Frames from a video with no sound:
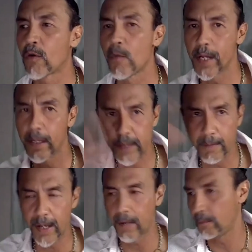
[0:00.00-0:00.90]
cubrir el
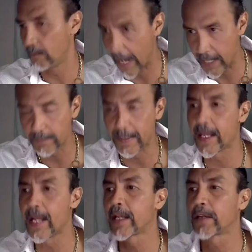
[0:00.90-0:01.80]
tema vallas
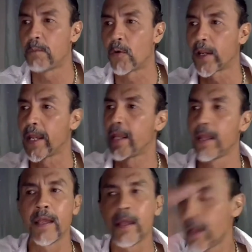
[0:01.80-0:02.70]
metálicas porque
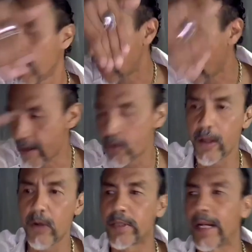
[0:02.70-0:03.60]
cada uno
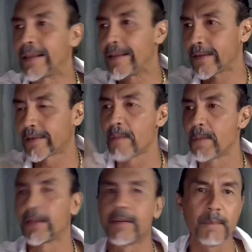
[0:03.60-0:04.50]
de los artistas que
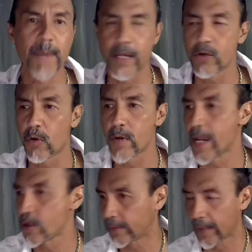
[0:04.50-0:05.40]
participan año con
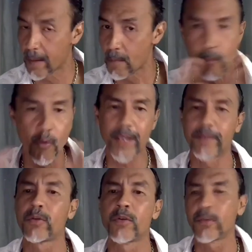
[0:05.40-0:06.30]
año estaban
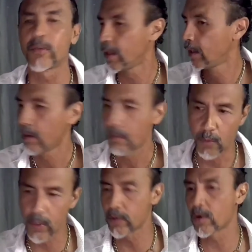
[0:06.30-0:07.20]
puestos,
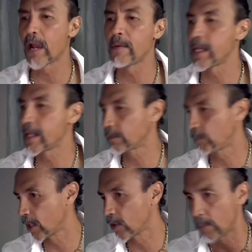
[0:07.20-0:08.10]
poniendo cabinas,
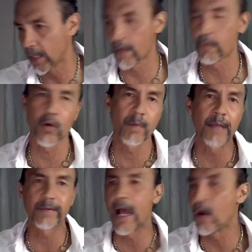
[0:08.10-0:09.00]
poniendo
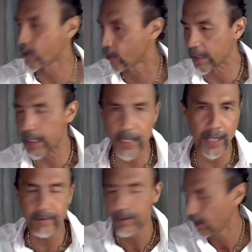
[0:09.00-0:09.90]
plataformas, audio,
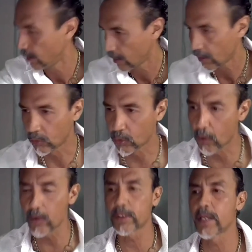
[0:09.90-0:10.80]
DJs,
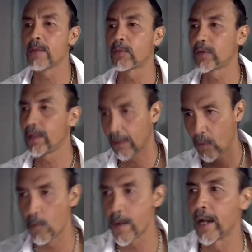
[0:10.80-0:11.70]
todo lo teníamos
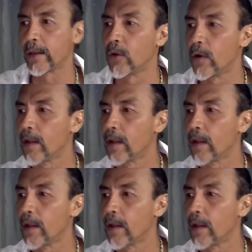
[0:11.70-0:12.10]
cubierto.